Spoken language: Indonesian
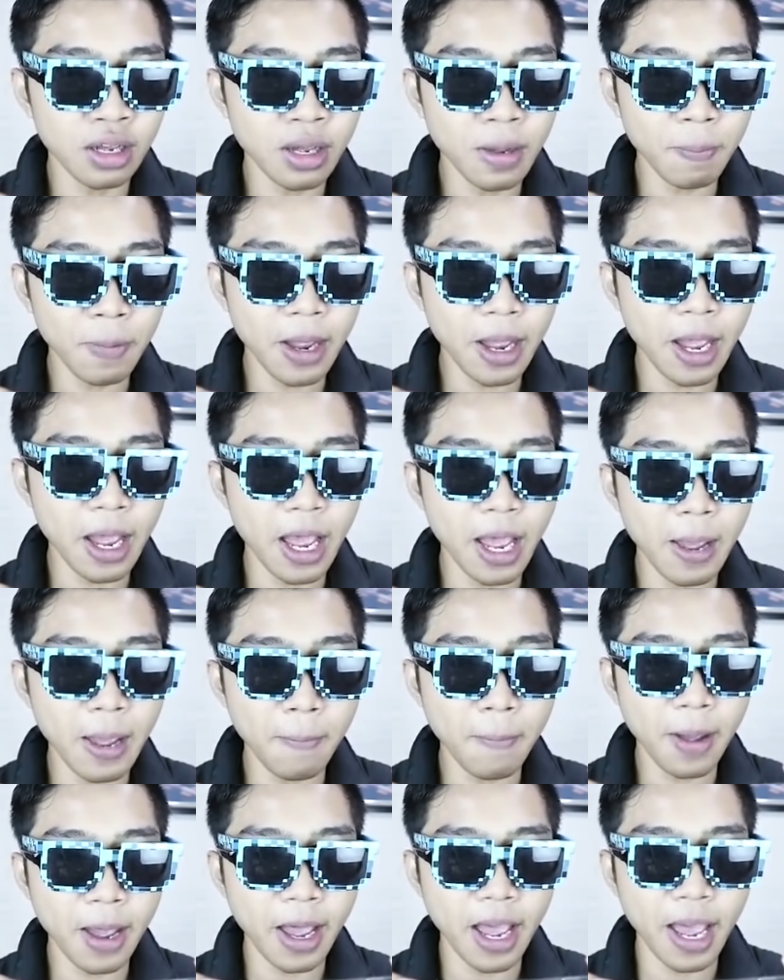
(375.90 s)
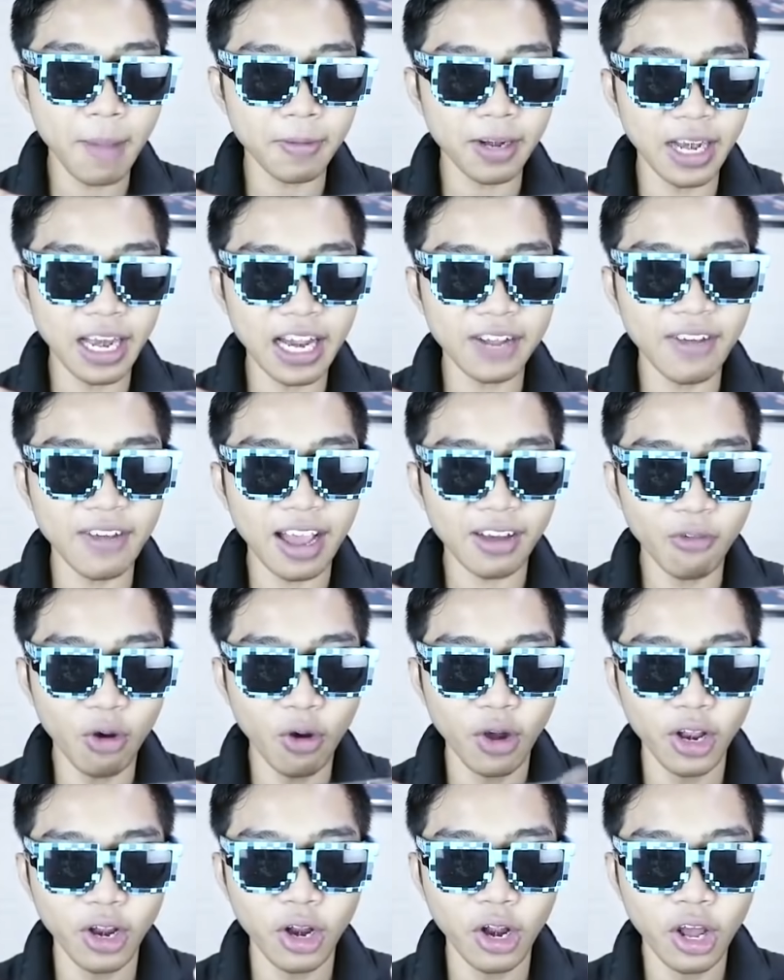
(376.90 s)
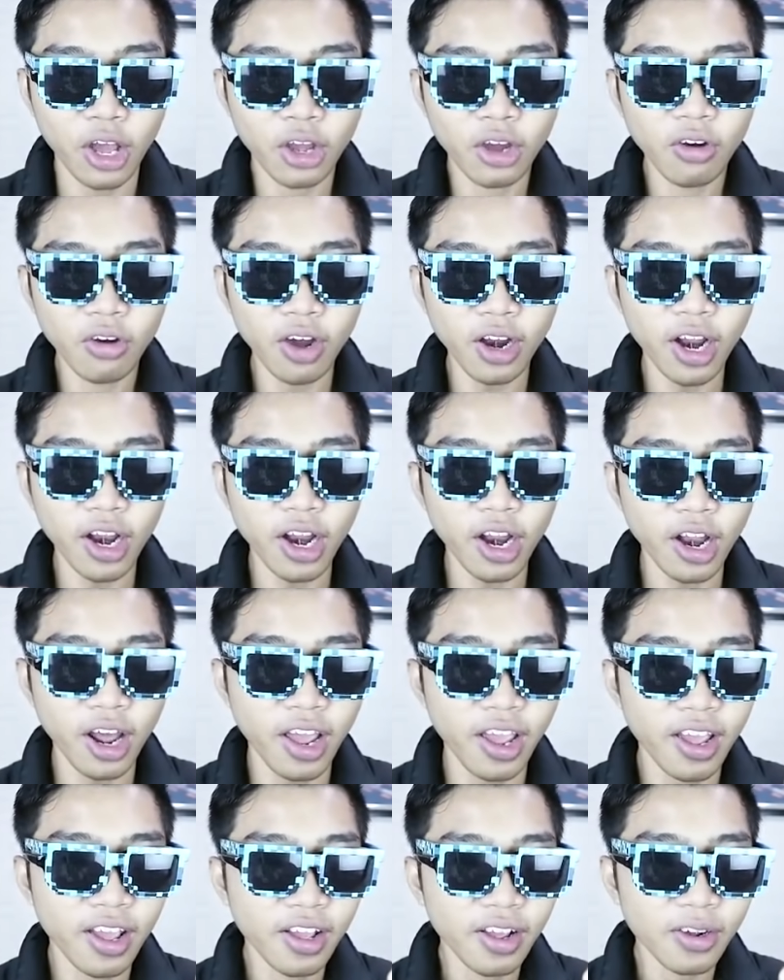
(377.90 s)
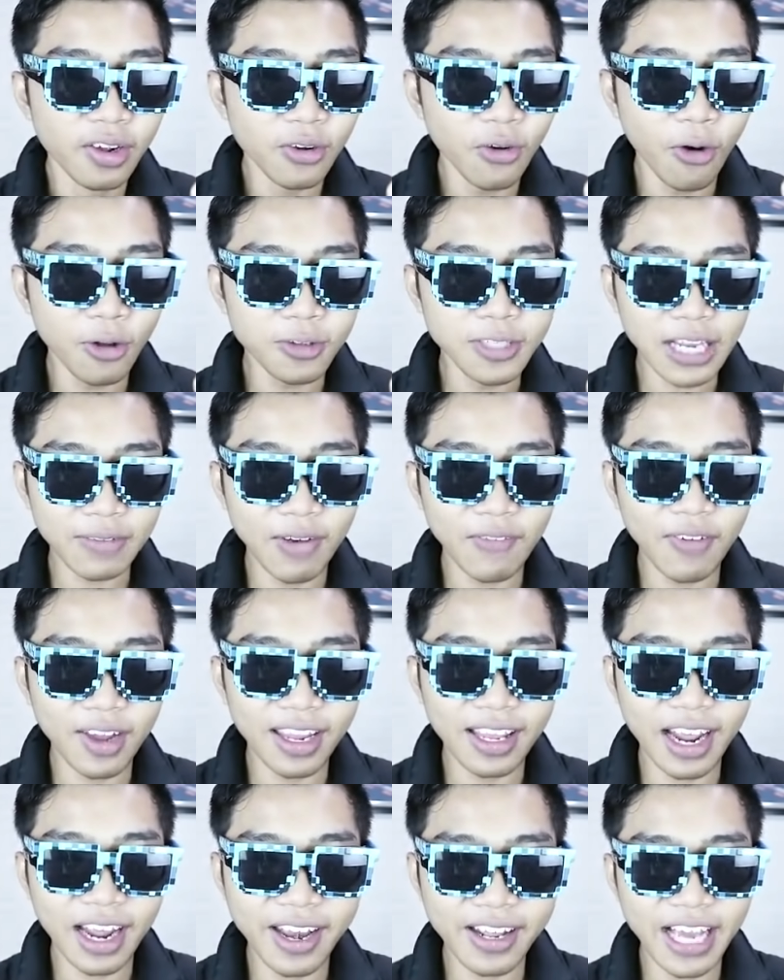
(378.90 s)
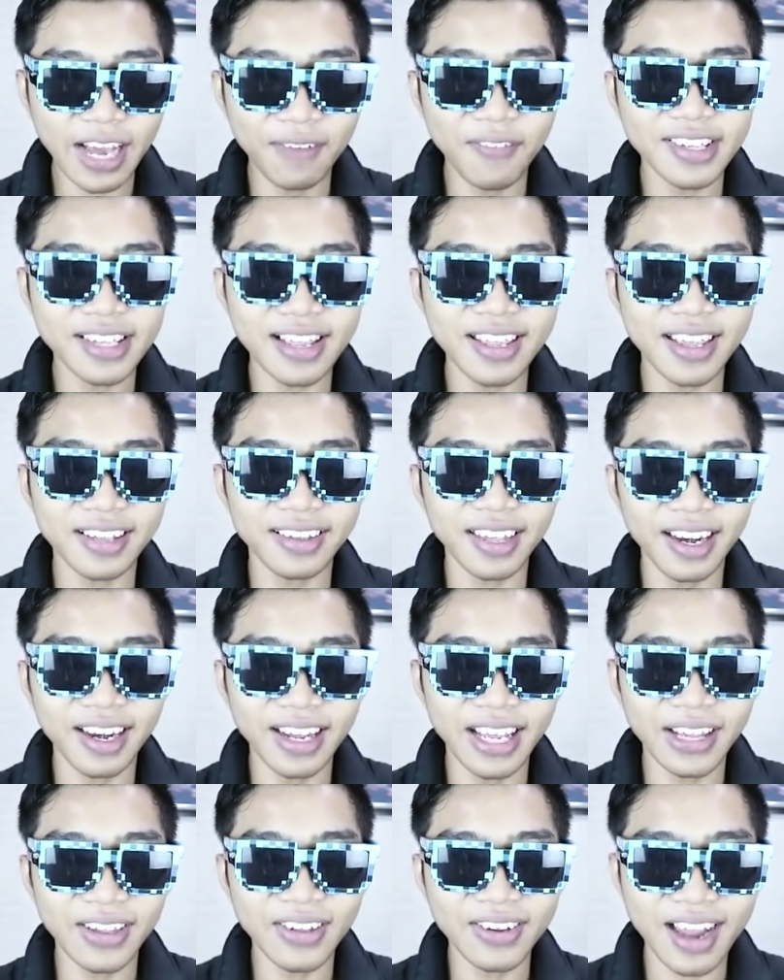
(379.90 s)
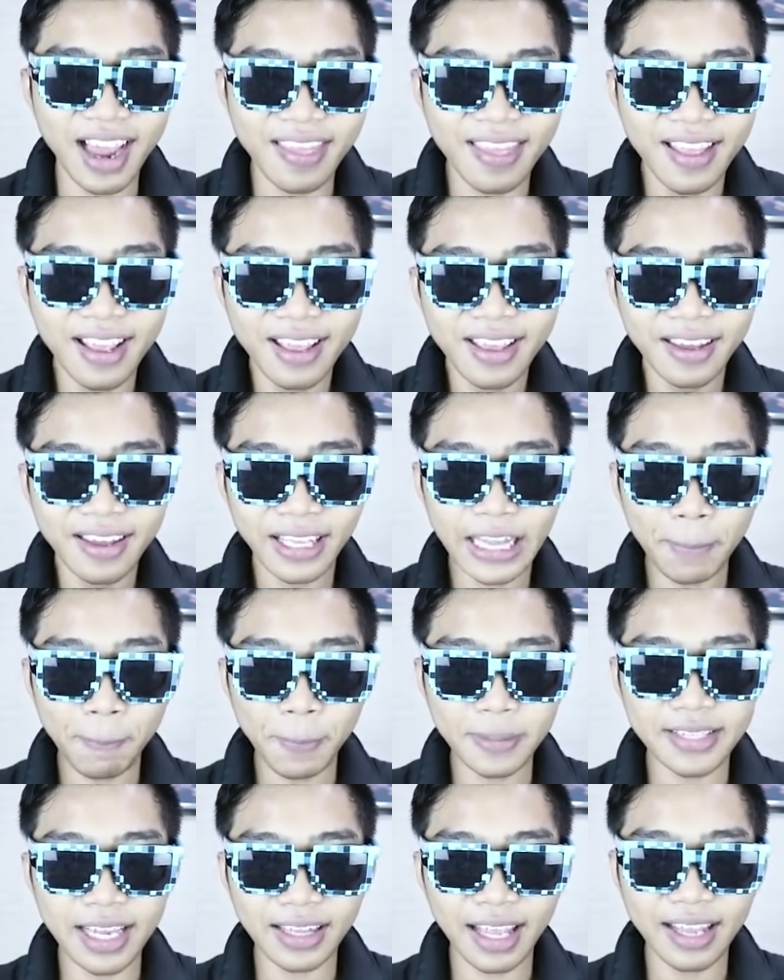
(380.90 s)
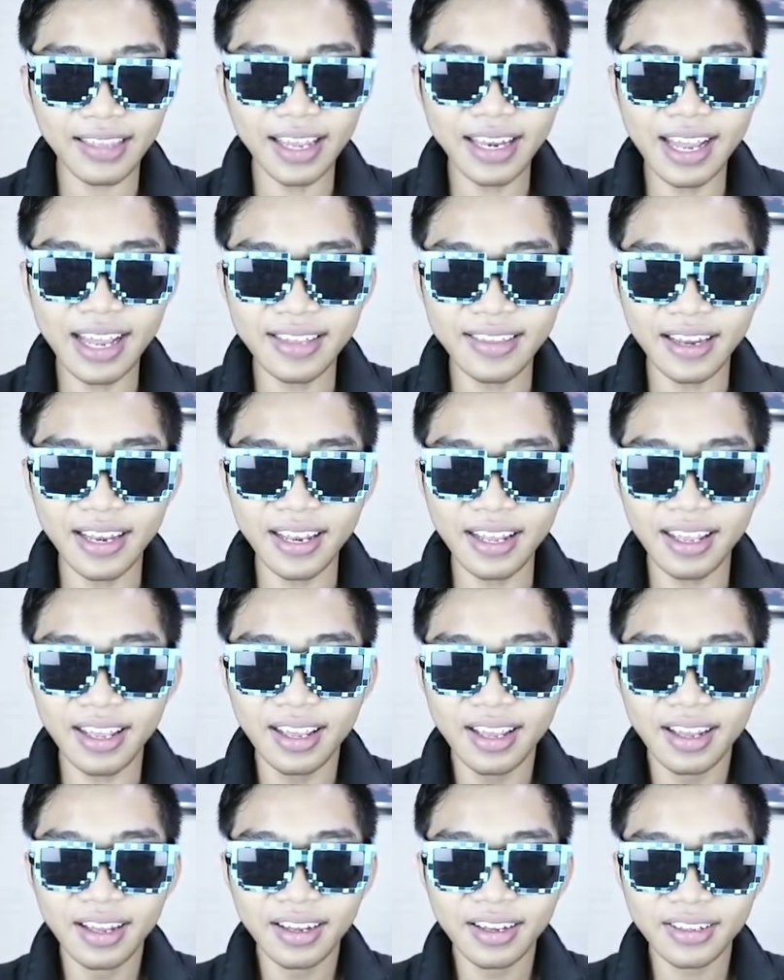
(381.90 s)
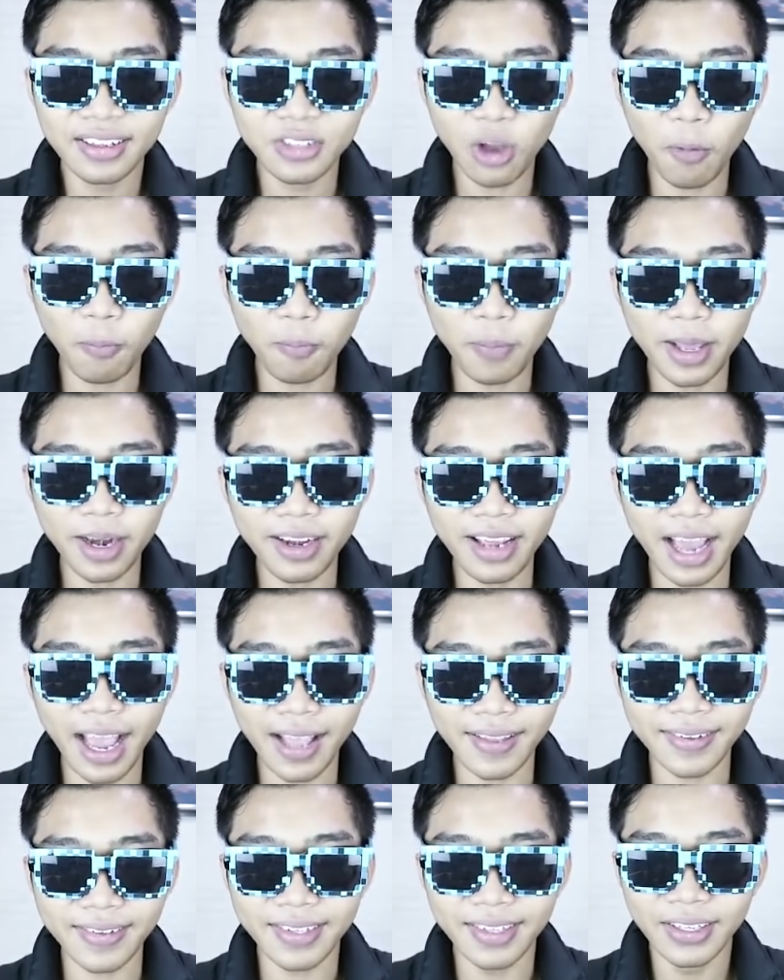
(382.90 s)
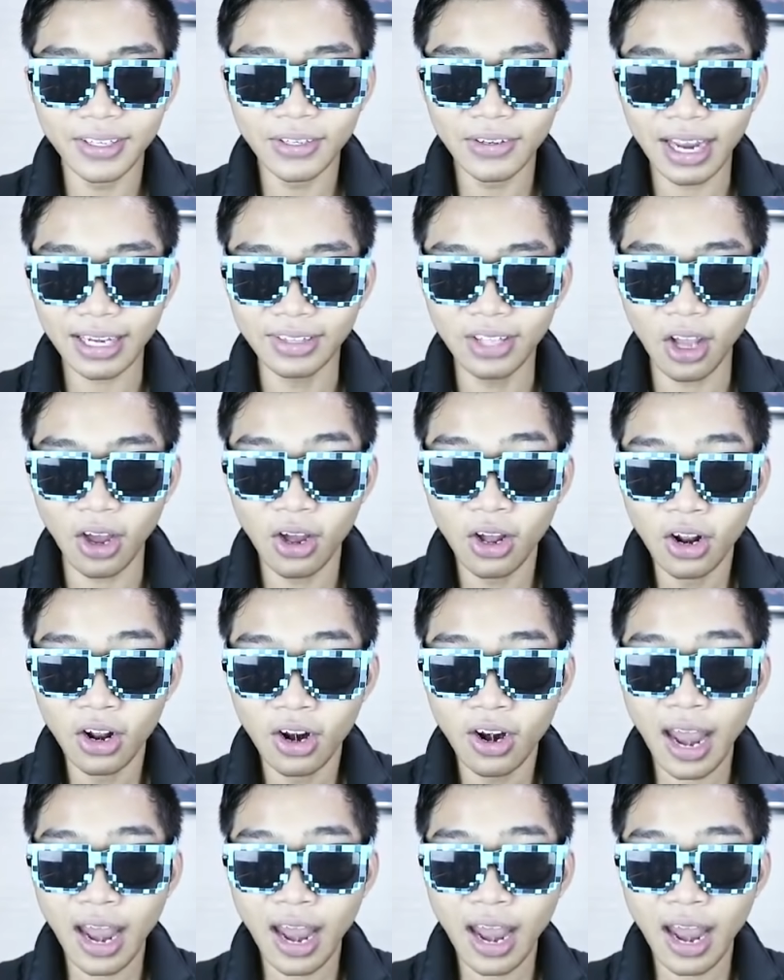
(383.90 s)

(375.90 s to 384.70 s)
Beb, keliling pak Udah deh, udah deh Kocak bapak gila nih nggak bisa nyetir gitu kan Kita pecat aja dia jadi sopir guys Waduh,